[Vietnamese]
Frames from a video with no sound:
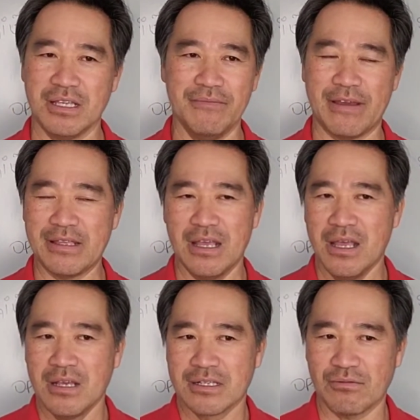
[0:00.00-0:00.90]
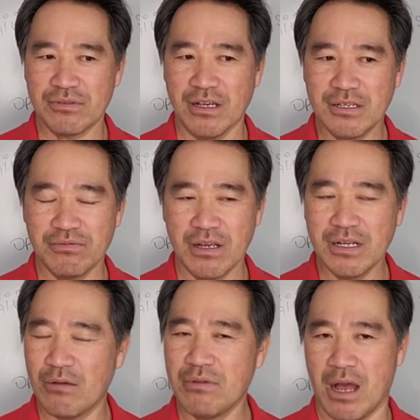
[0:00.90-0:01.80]
kiếm vậy sông tử sông ngư
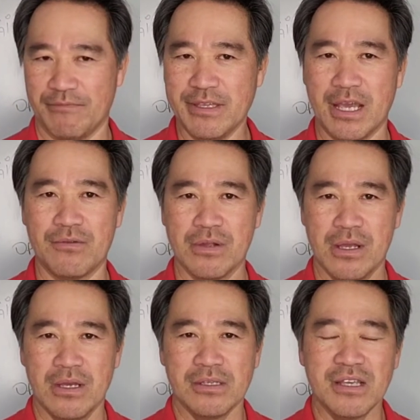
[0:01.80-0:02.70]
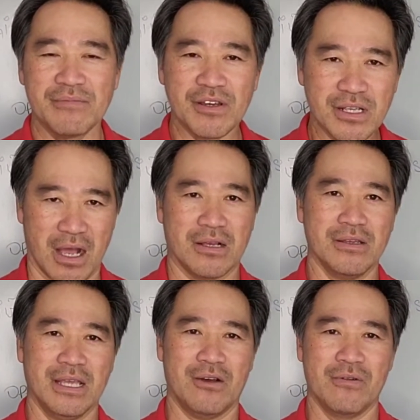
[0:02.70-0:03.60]
không hợp với nhau nhưng mà nó cần có
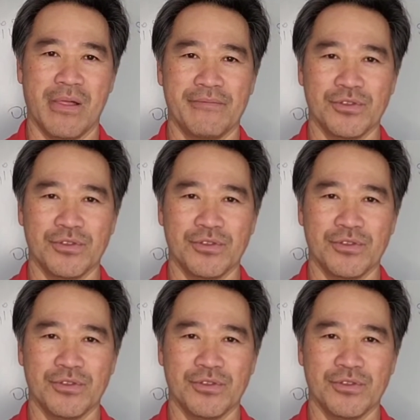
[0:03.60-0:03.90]
nhau